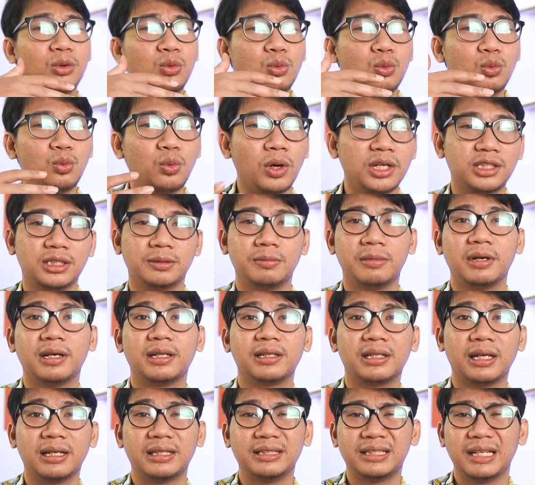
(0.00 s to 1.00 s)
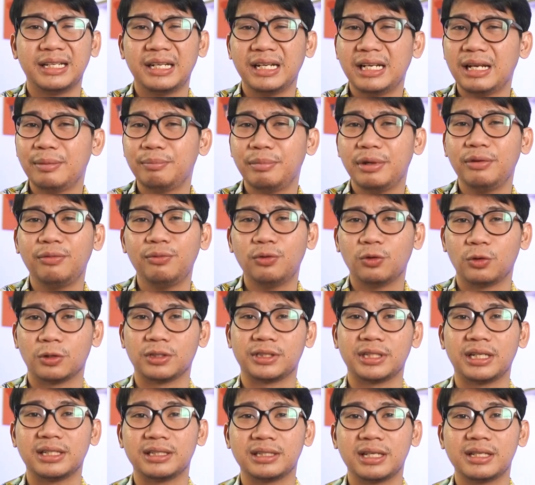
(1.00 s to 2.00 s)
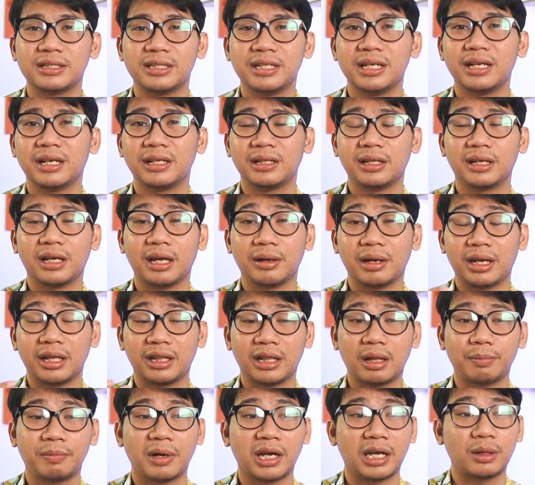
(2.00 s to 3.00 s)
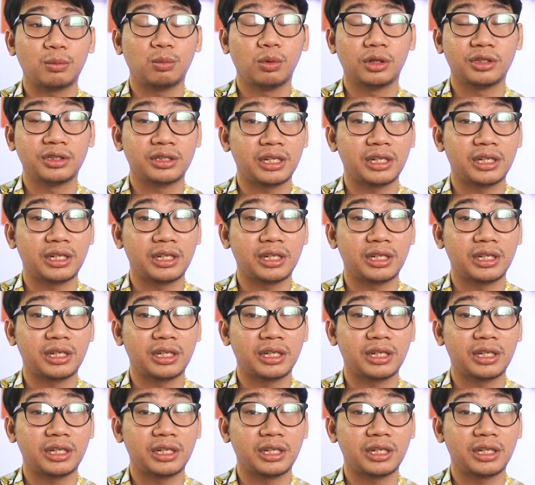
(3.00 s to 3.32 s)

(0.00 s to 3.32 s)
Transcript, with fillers: luas banget ya. Jadi lebih full sensasinya ketika kita pakai buat